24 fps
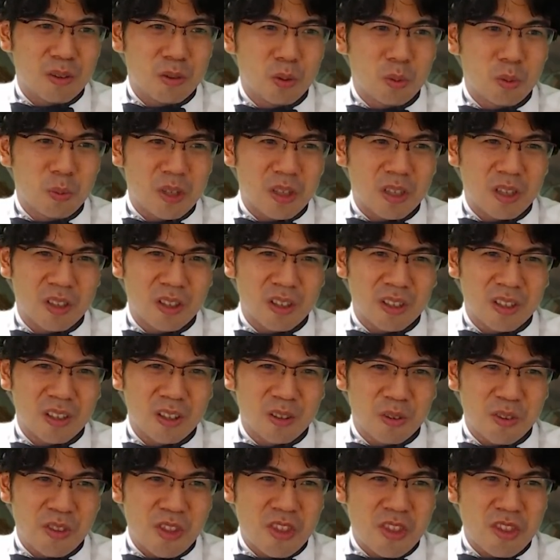富かなんか、
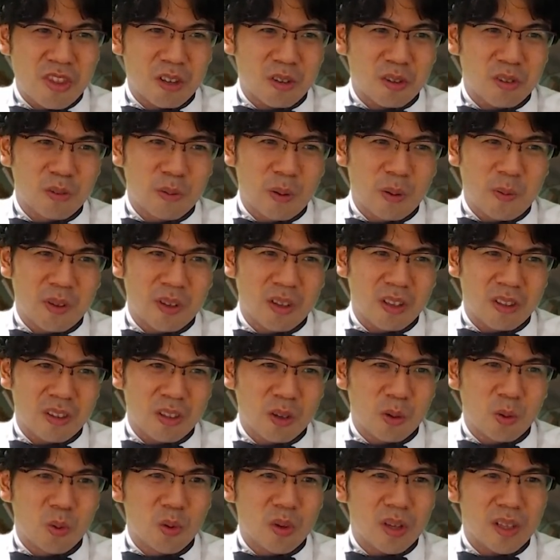ちっちゃい車みたいになった。
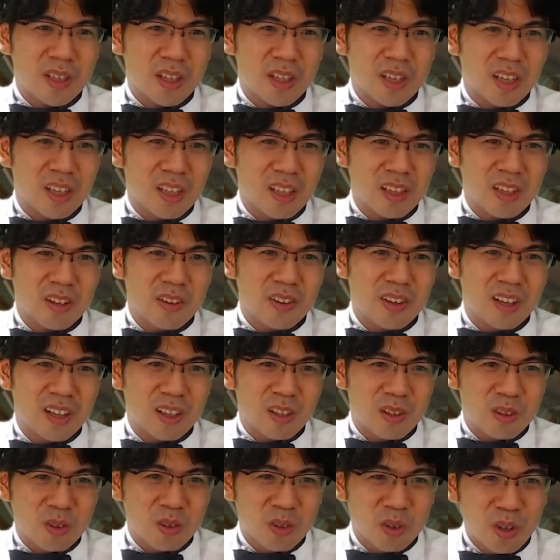大当たり、あなたは、
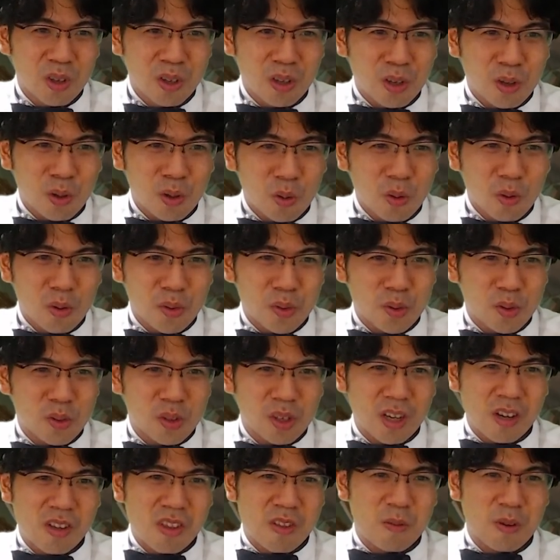酵素の
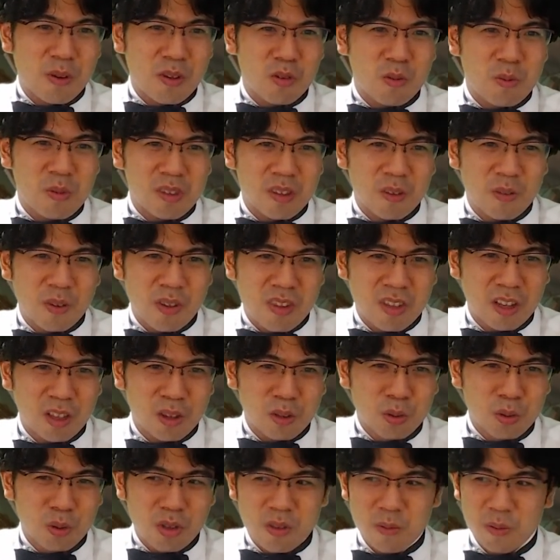隠し場所を見つけました。
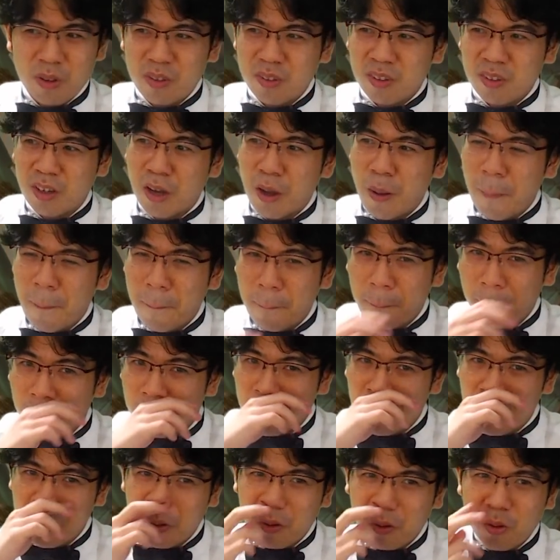どうしますか？
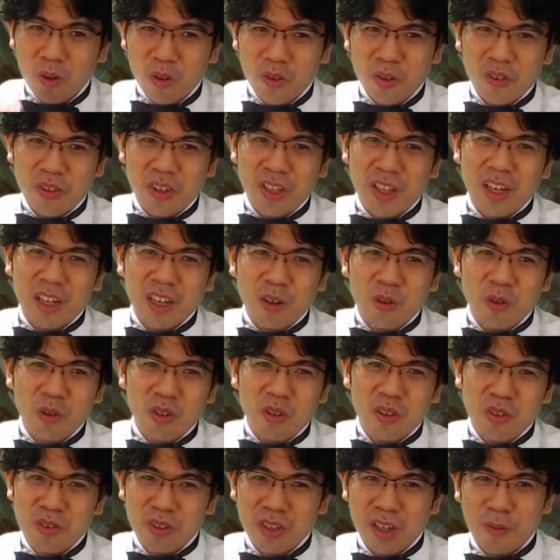酵素ってなんかこの
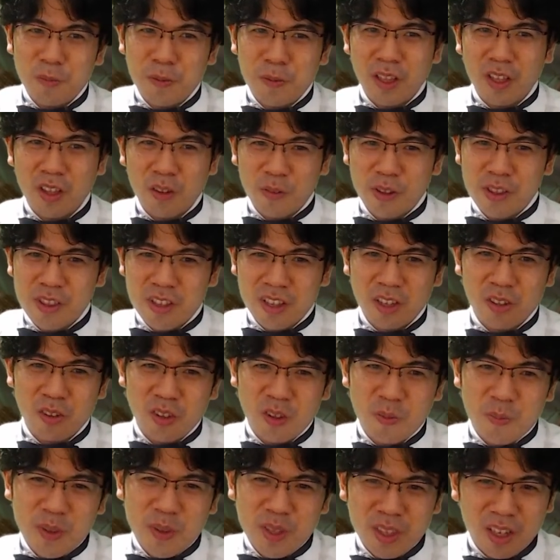ニューカペナの街角で
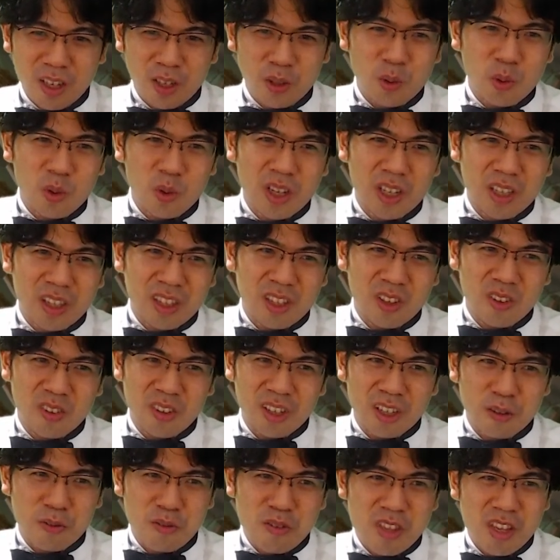みんなが取り合ってる、なん
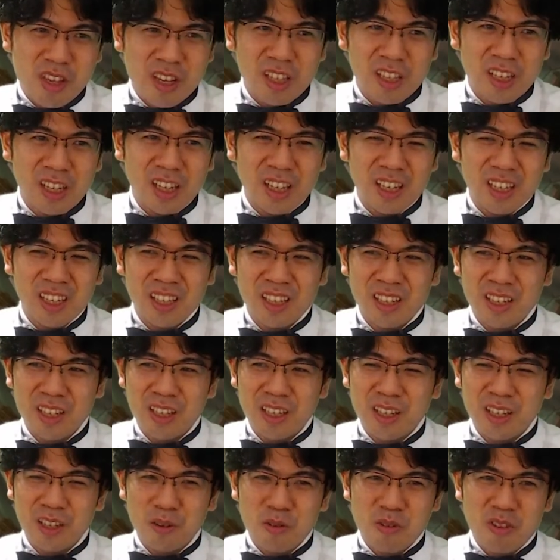か不思
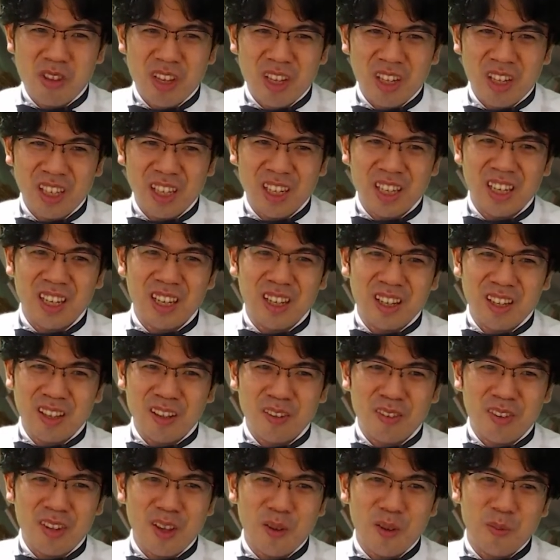議な
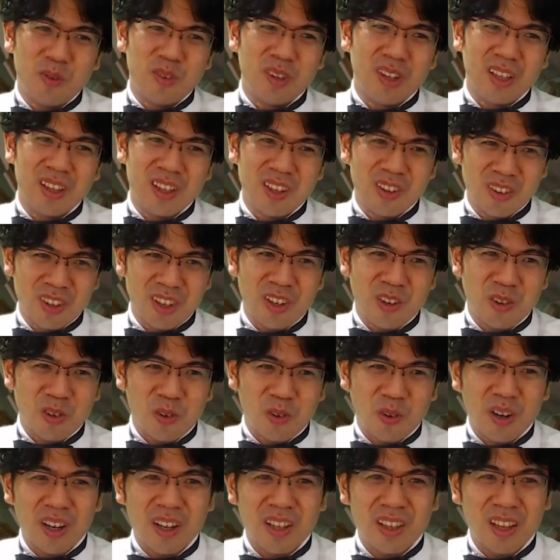成分なんだよね。よく
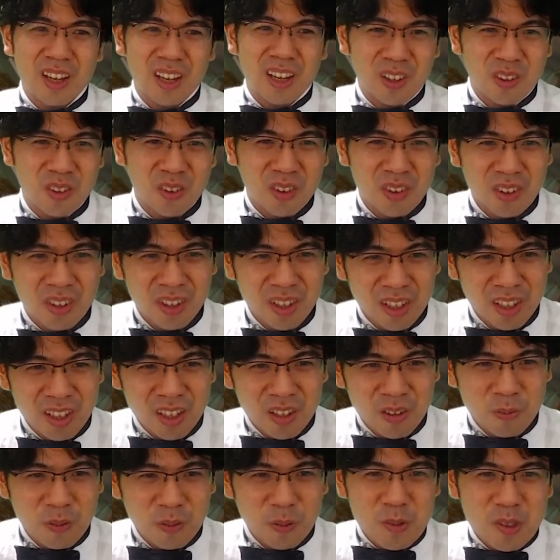わかんないけど。
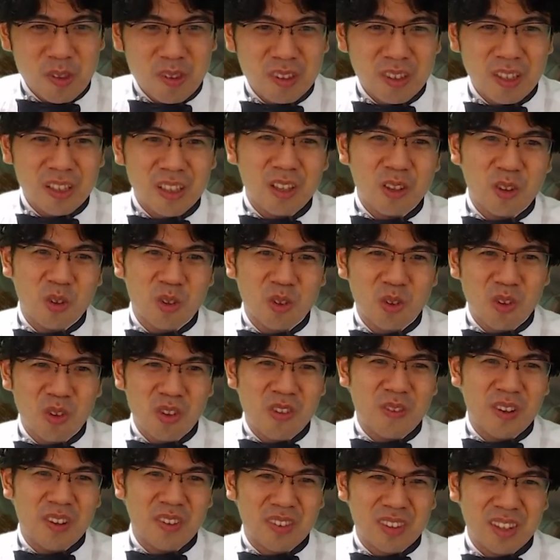まあ見つけたとどうし
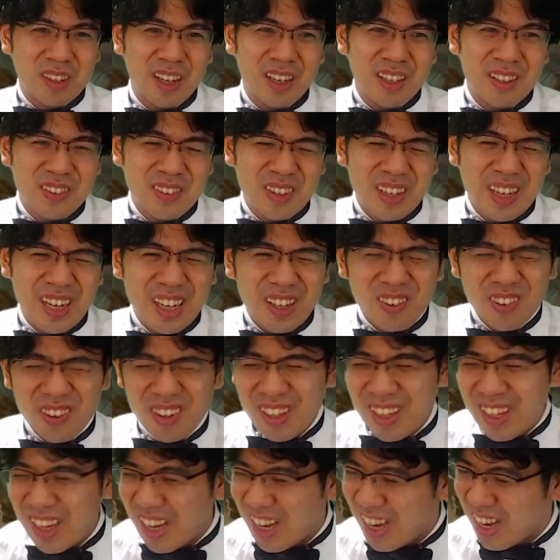ますか？うわー、これ
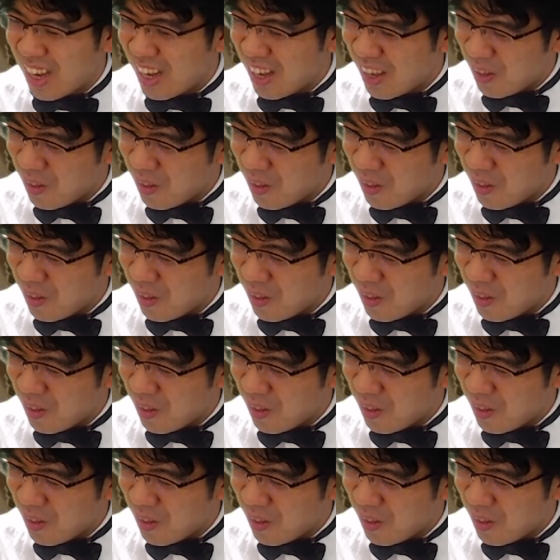ね。